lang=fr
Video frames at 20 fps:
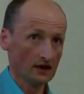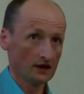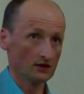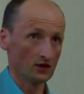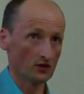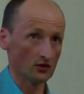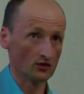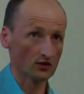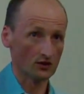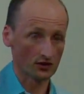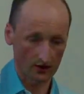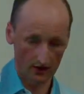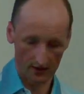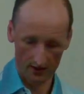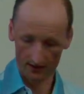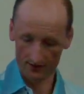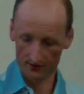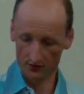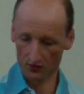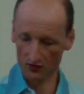Donc,
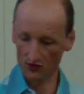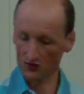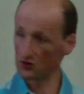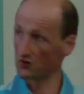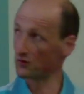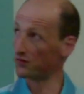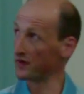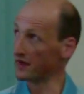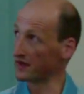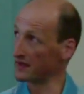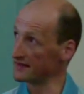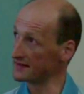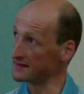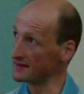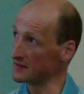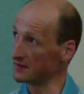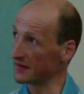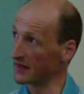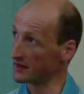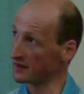euh, ce que je fais
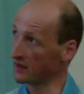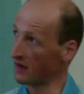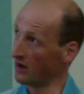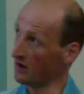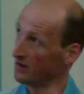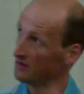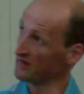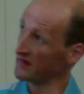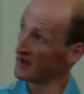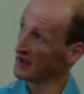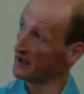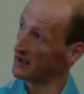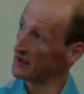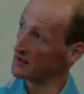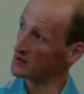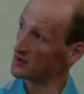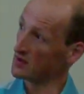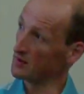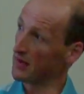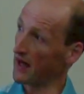ici maintenant,
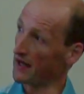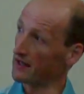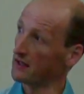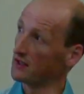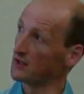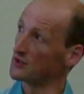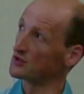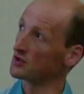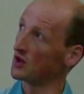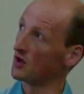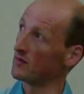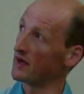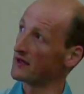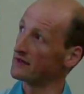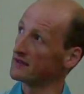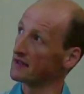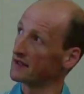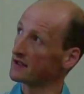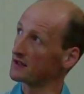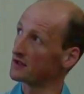je balaye le champ
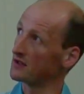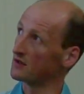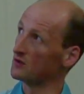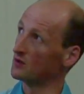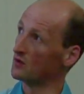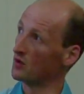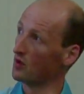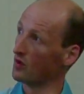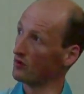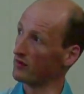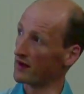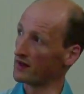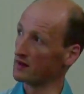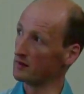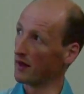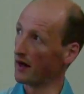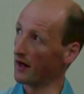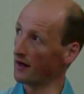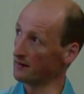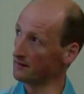magnétique de haut vers le
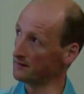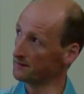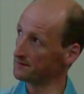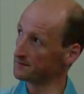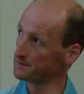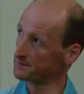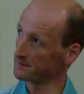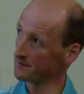bas.